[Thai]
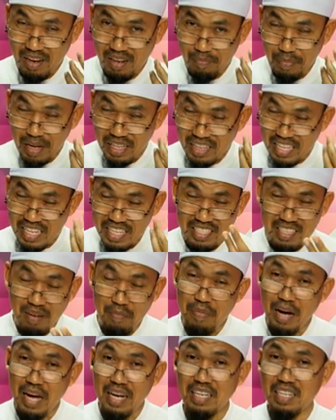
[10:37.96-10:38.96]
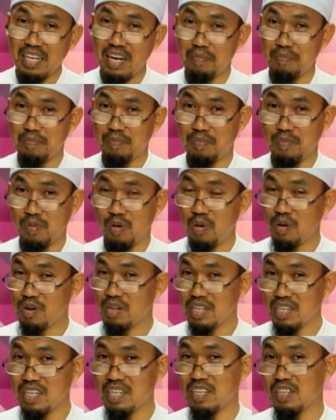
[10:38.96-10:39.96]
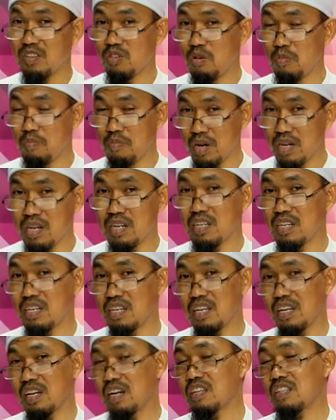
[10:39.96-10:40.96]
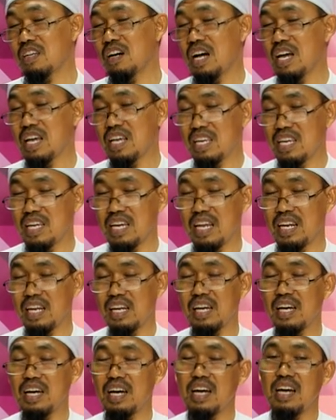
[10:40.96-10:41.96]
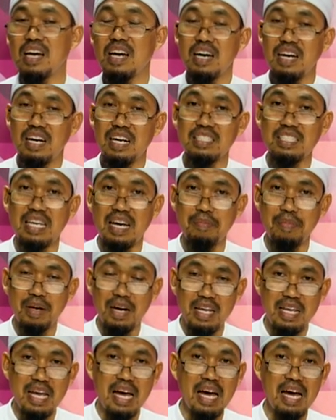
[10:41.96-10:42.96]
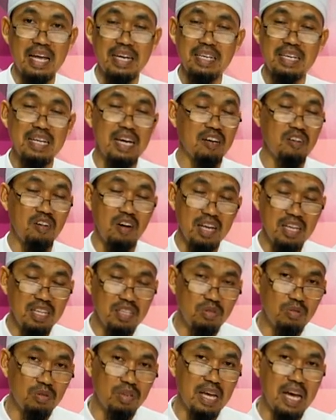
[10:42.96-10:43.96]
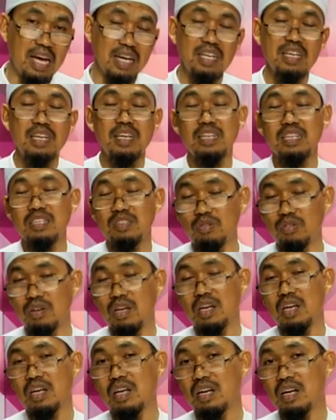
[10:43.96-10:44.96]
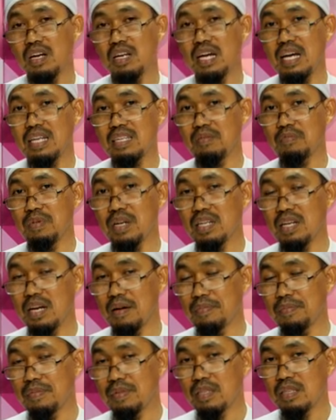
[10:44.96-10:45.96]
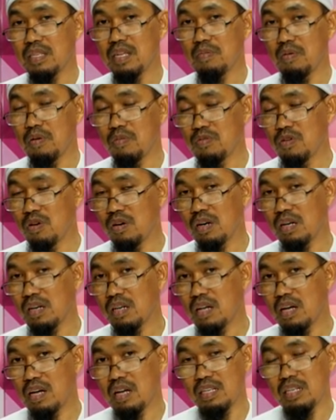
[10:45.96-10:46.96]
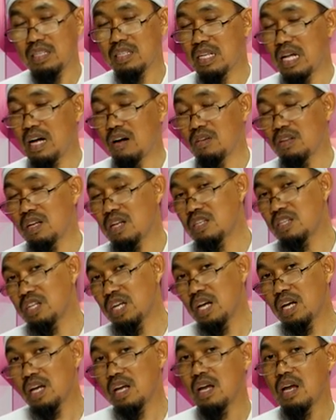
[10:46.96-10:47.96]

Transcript: ปฏิสัมพันธ์กับคนอื่นกลุ่มอื่นก็ต้องให้เกียรติแล้วก็รักษามารยาทอย่างน้อยที่สุดทางที่ดีที่สุดก็น่าจะเหมือนกับที่ผมยกทัศนะของท่านเชค